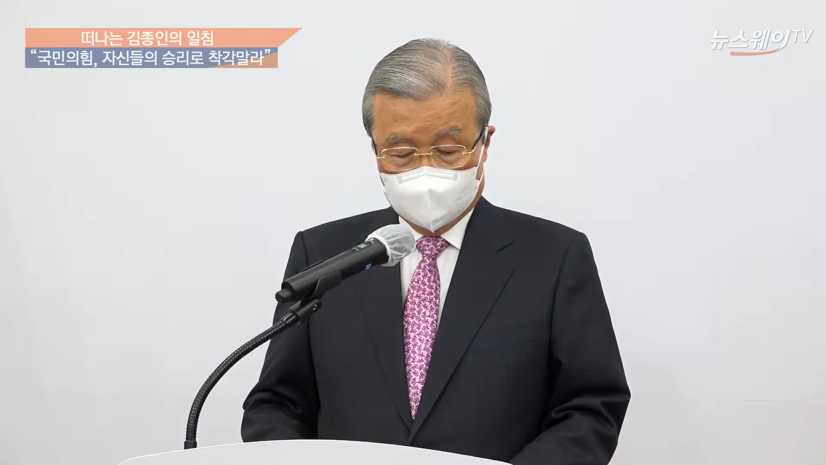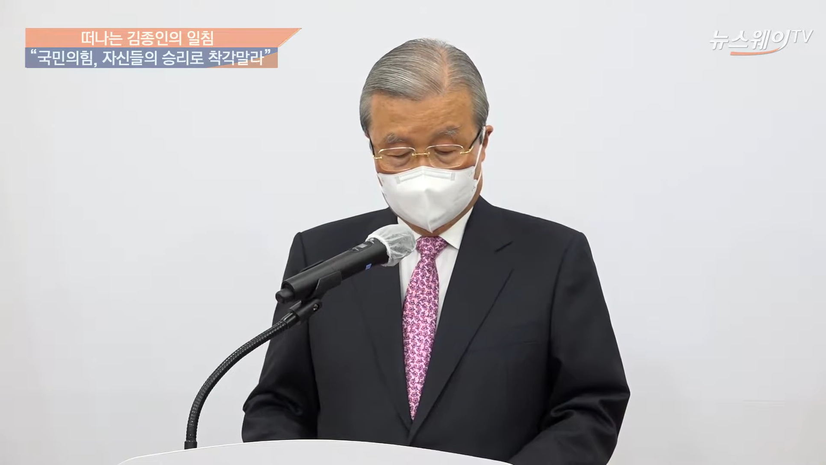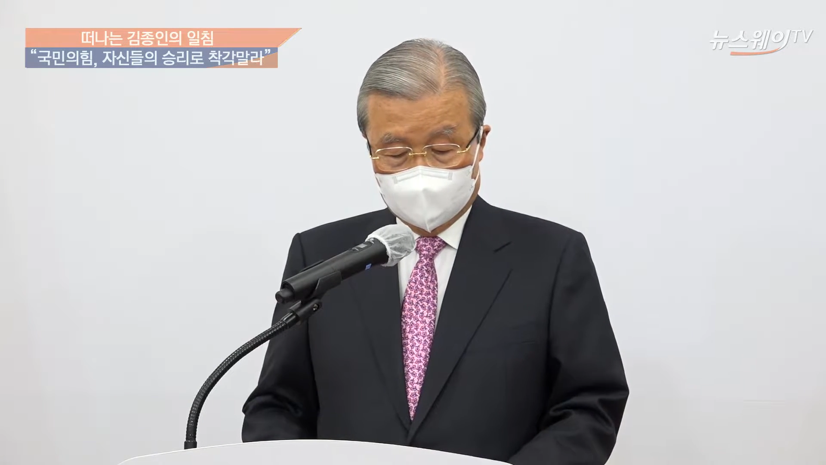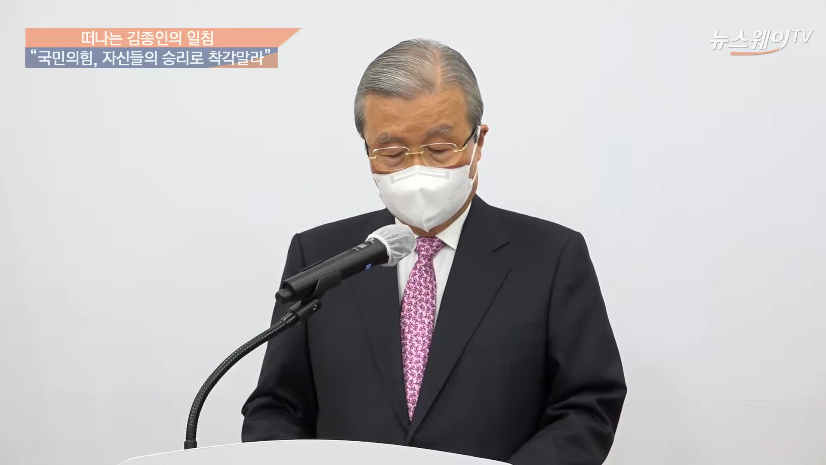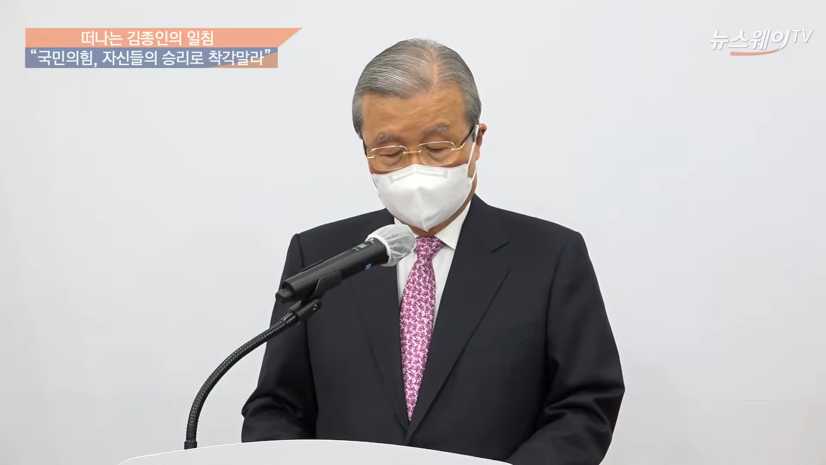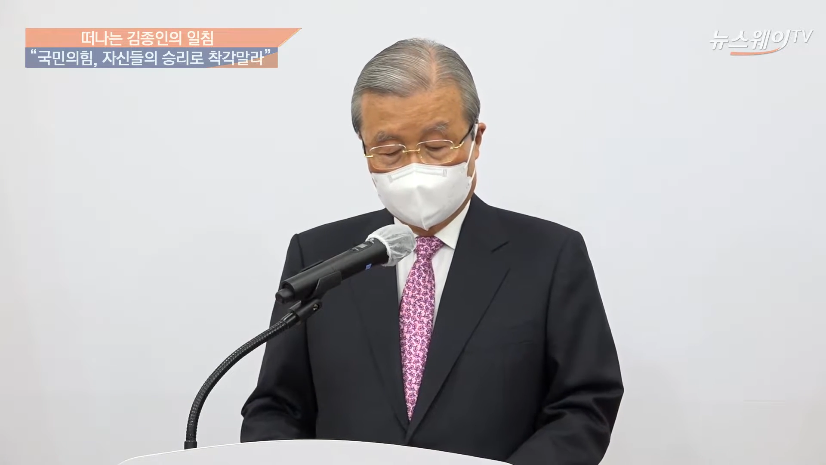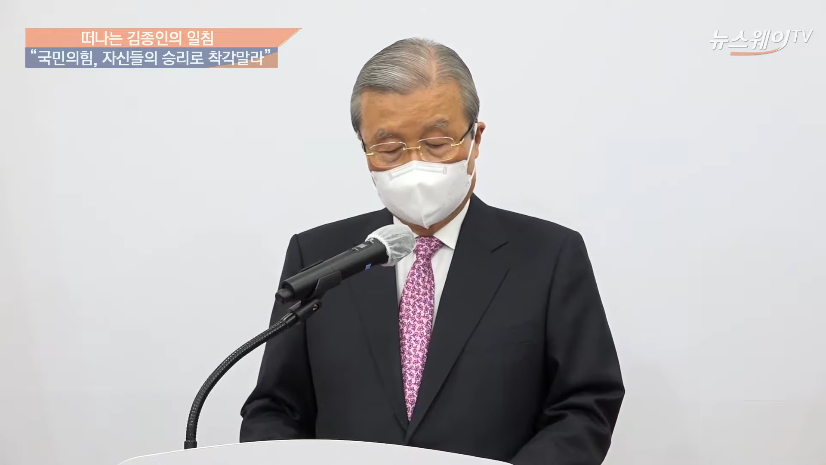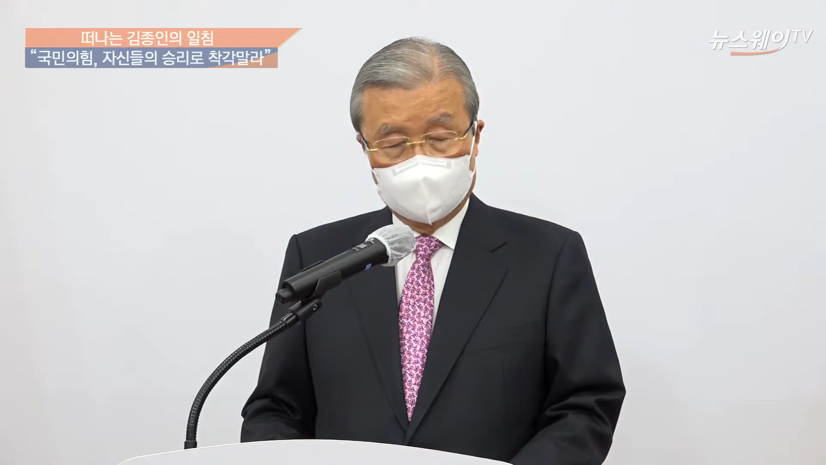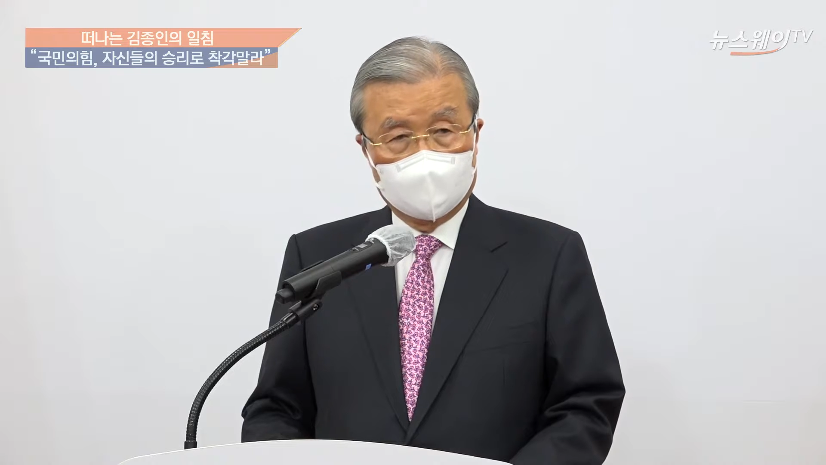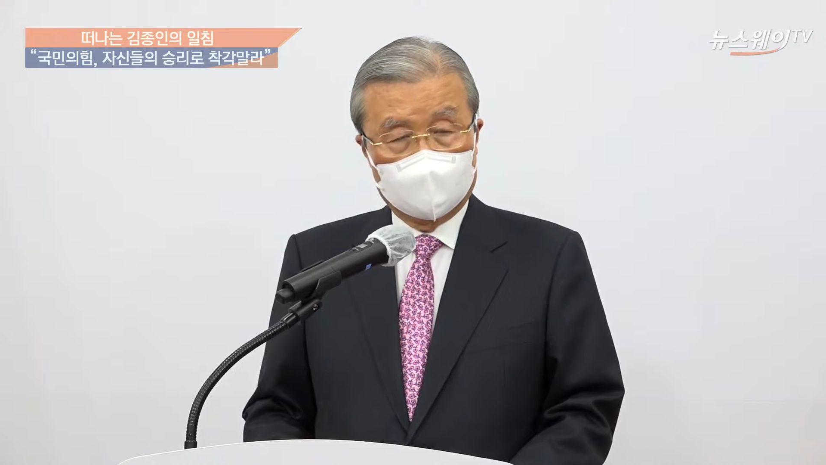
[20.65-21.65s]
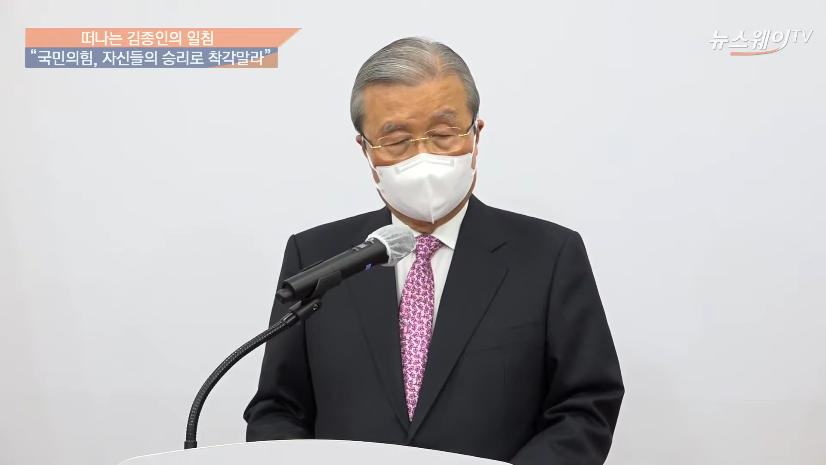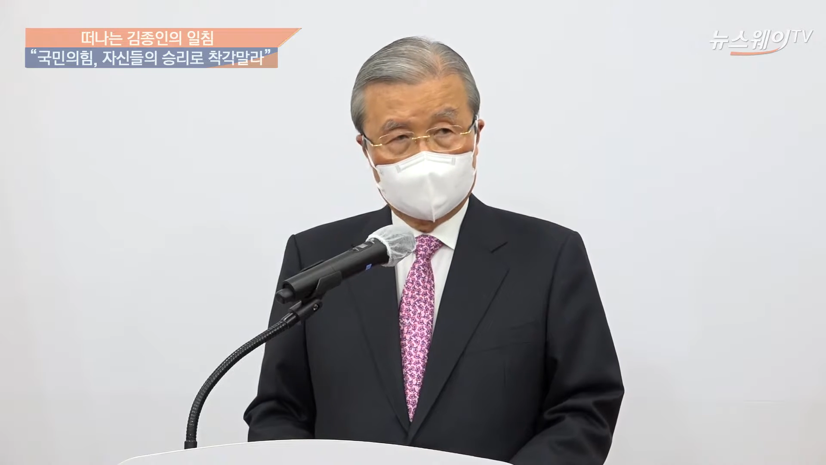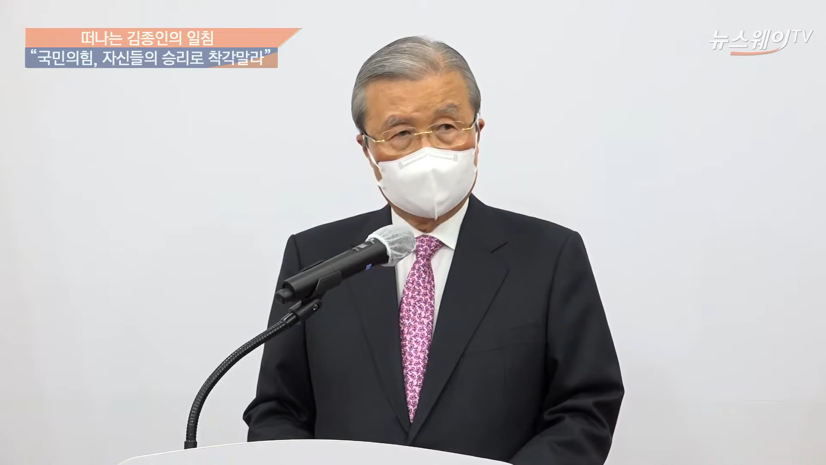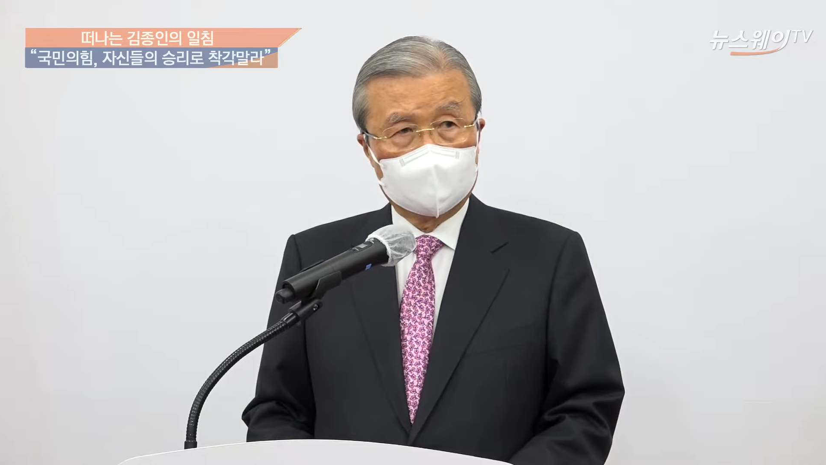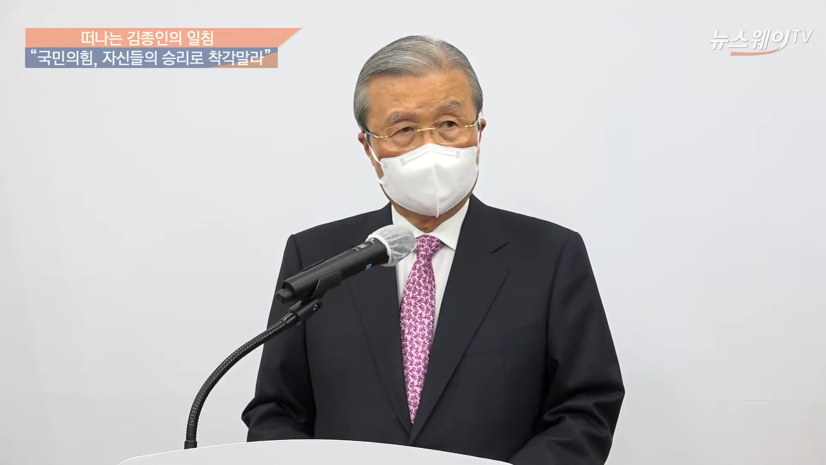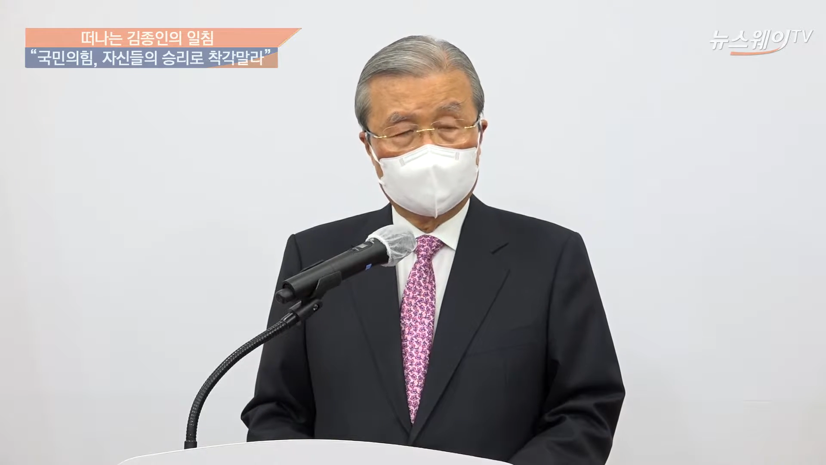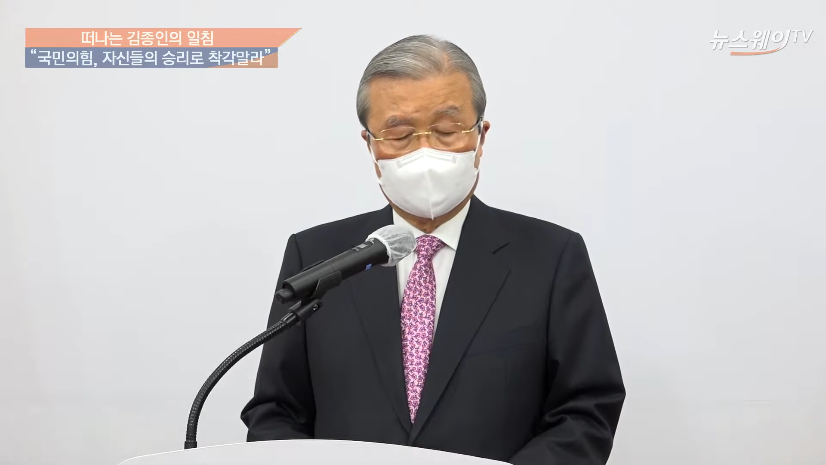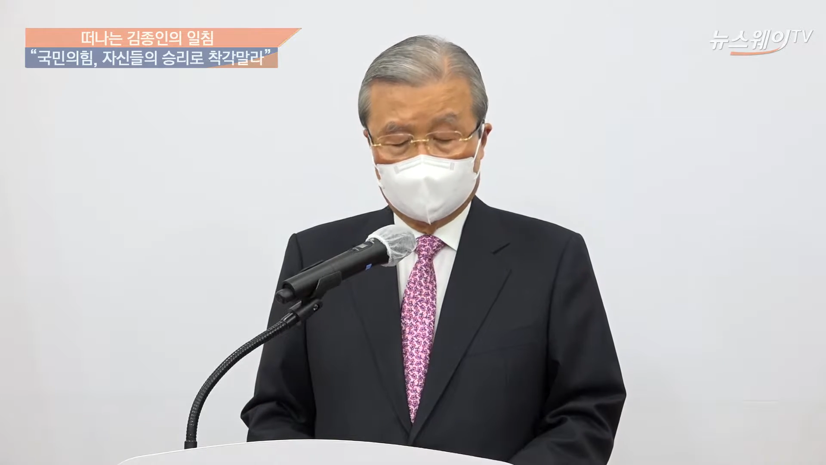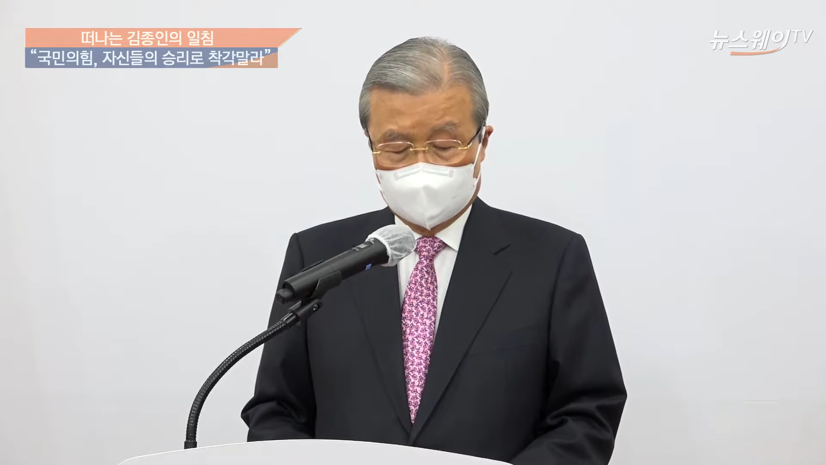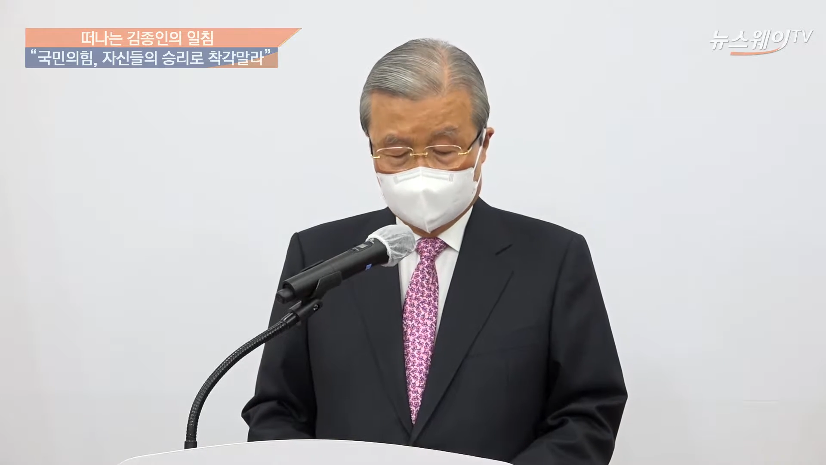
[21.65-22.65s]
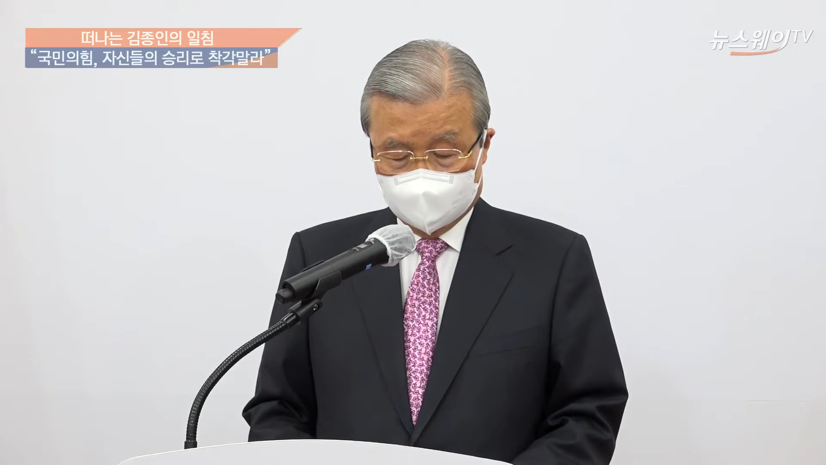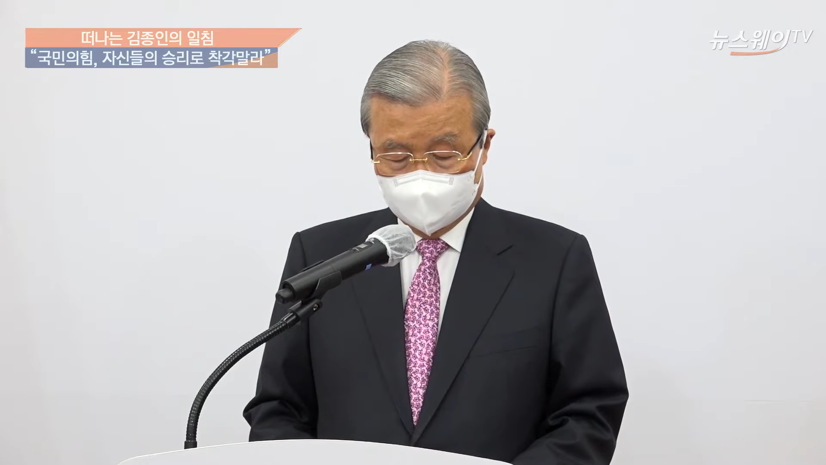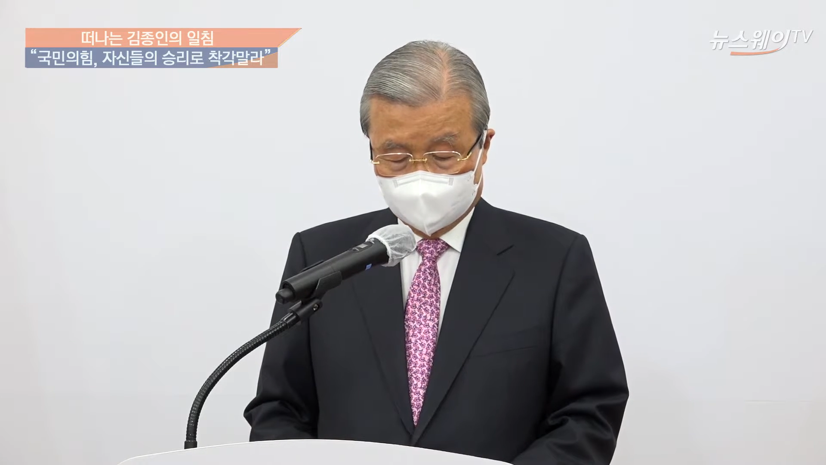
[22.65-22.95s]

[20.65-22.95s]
국민의힘 오세훈 후보와